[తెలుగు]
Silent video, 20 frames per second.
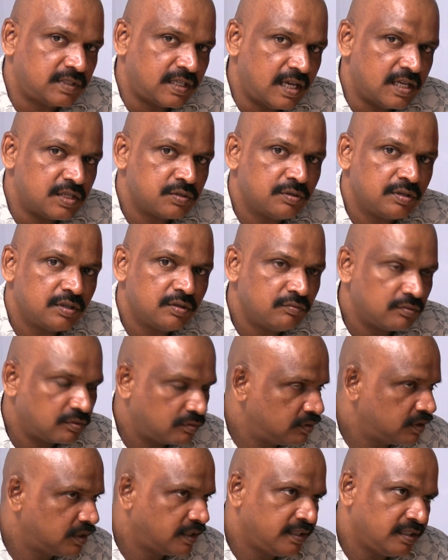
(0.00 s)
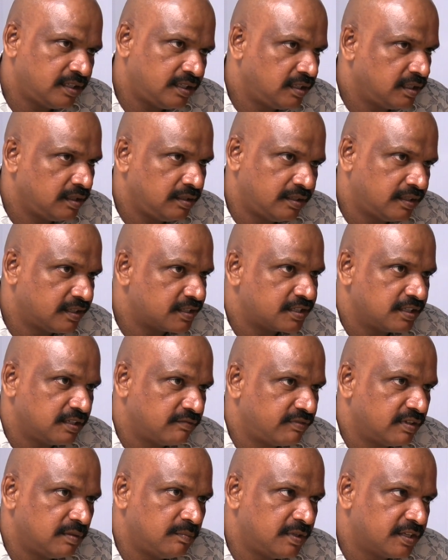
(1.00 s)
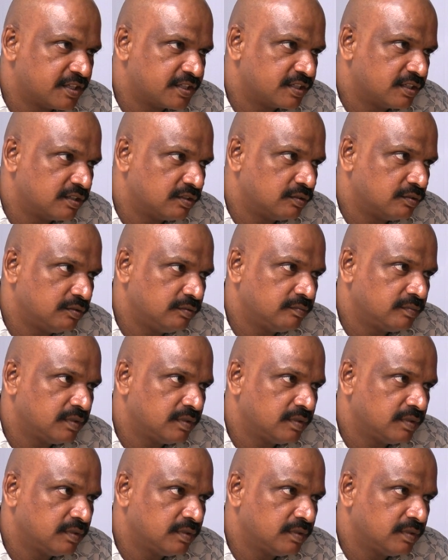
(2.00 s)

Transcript: క్యాజువల్గా కొందరు ఏంటంటే ఇండస్ట్రీ ఫిల్మ్ ఇండస్ట్రీలో